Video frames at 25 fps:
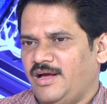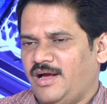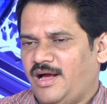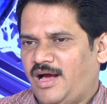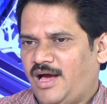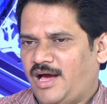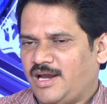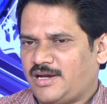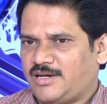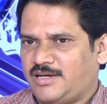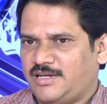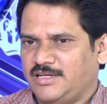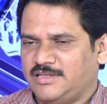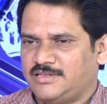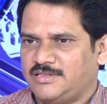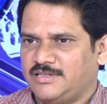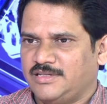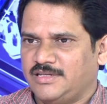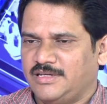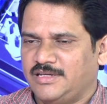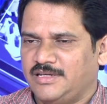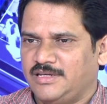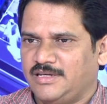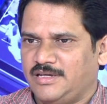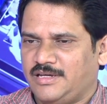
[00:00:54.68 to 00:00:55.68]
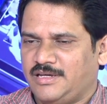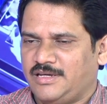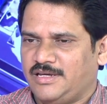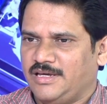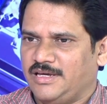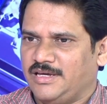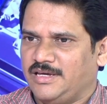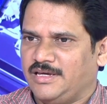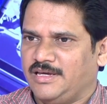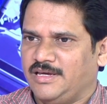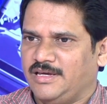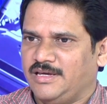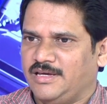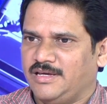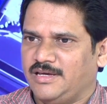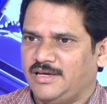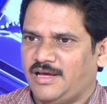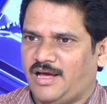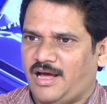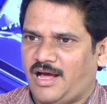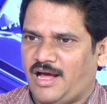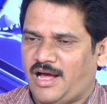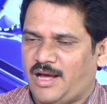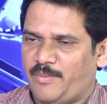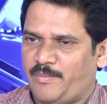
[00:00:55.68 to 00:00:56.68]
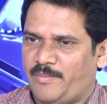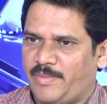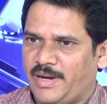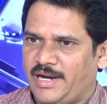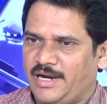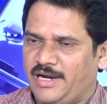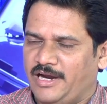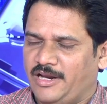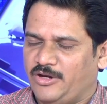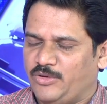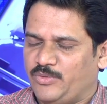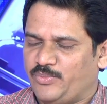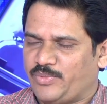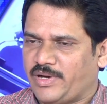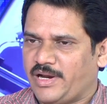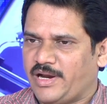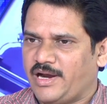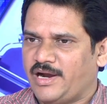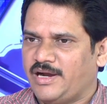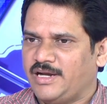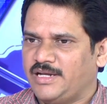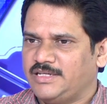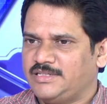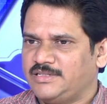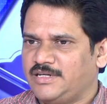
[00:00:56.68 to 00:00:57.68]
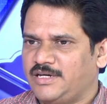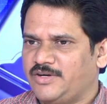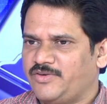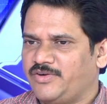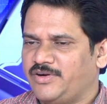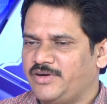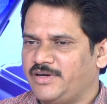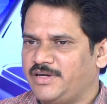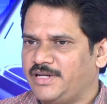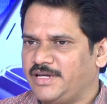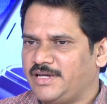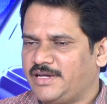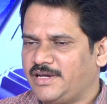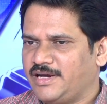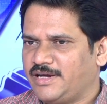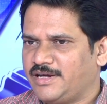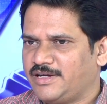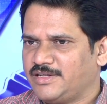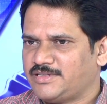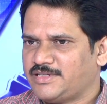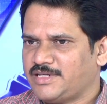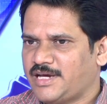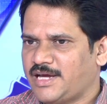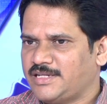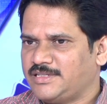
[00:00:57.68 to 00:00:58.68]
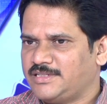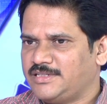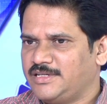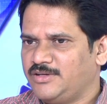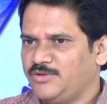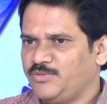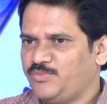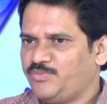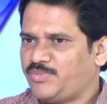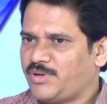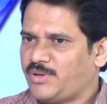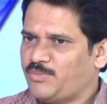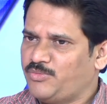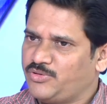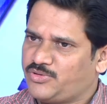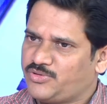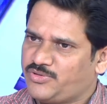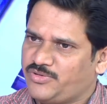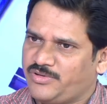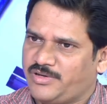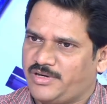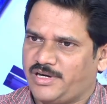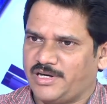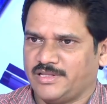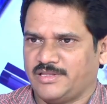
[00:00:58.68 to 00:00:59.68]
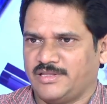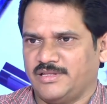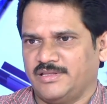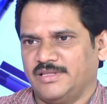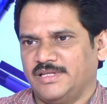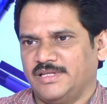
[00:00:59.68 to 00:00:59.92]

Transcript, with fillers: ఆర్టీసీకి ఆ మహిళలు ప్రయాణించినటువంటి టికెట్ ఛార్జీలు ప్రభుత్వం కడుతుంది